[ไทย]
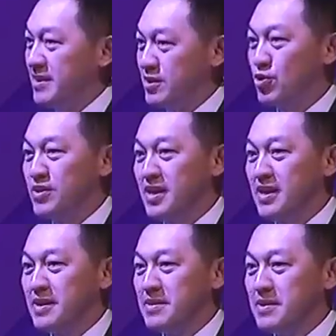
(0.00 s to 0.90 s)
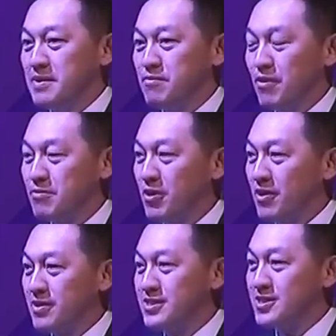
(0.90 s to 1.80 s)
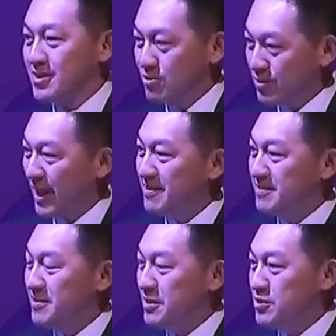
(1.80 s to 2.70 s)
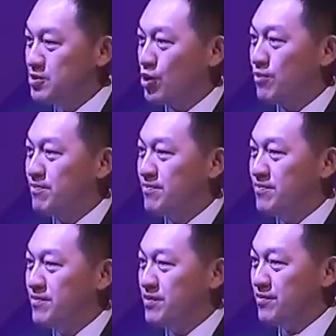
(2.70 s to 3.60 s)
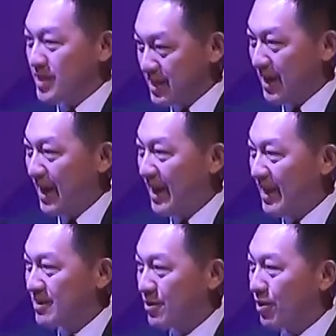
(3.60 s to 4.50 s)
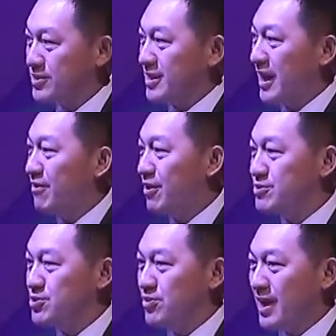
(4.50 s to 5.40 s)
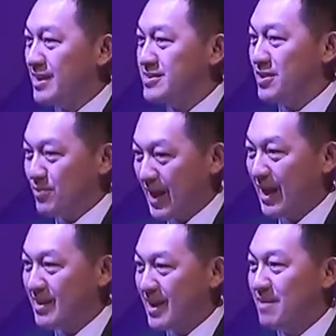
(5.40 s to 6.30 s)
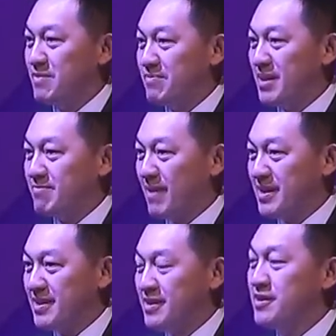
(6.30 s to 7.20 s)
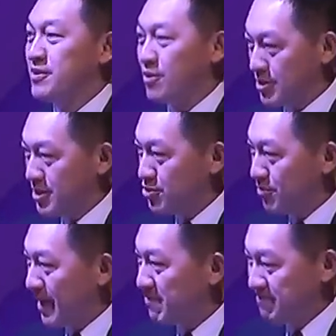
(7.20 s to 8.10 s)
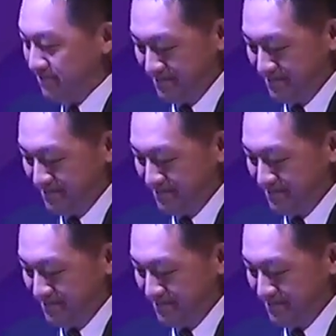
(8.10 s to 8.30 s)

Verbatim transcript: ในช่วงนี้ผมขอเรียนเชิญทุกท่านชม VTR ก่อนจะก้าวเข้าสู่การเสวนาในลำดับถัดไปขอเชิญชมครับ